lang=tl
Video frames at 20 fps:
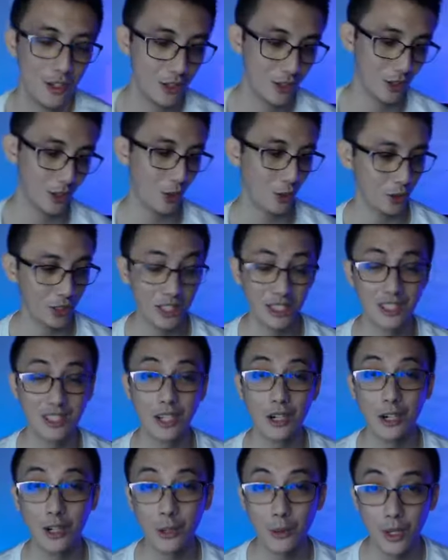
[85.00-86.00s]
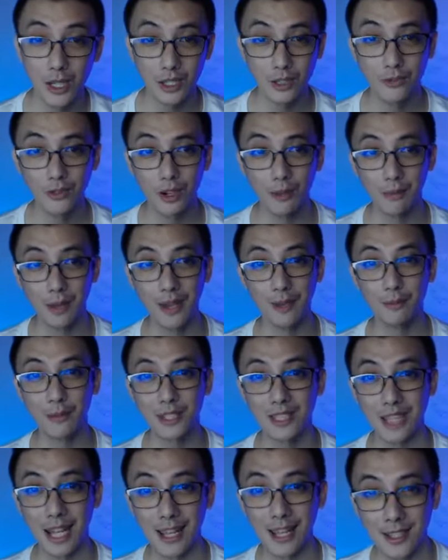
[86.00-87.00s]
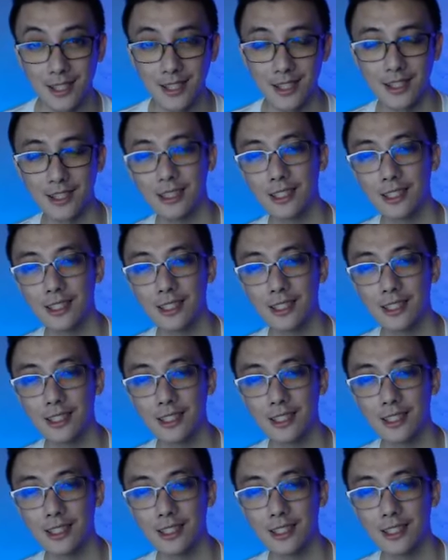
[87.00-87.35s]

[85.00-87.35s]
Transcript: So, this is a request from M. Stein.